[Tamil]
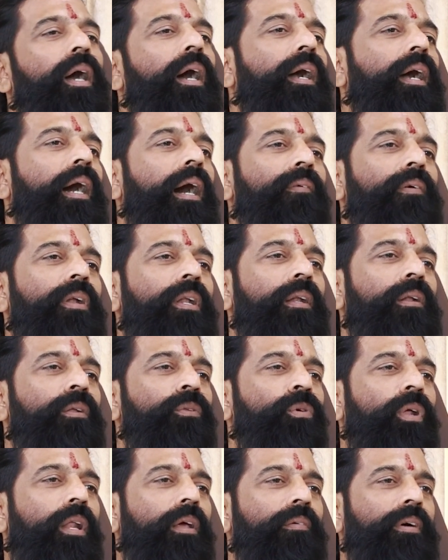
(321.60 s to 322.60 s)
கா
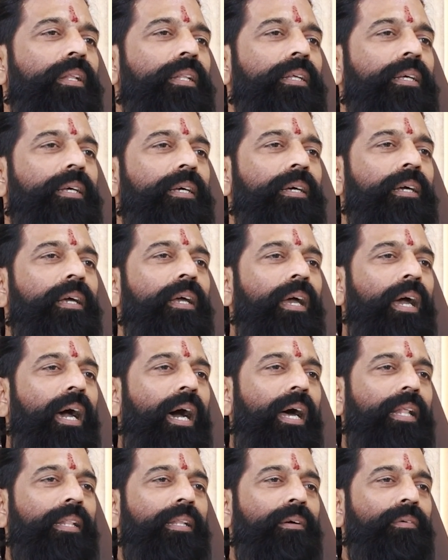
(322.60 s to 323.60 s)
காவல்துறை வந்து
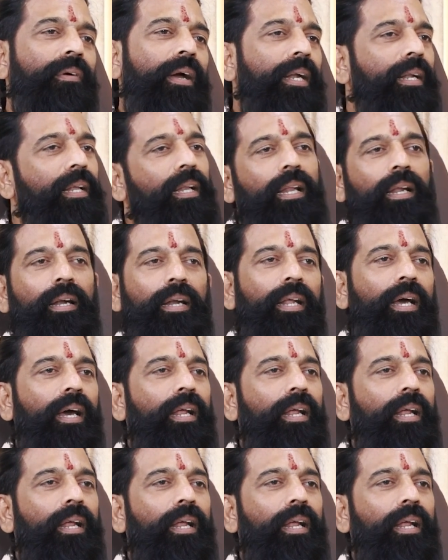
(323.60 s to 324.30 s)
அந்த வேன் இல்லை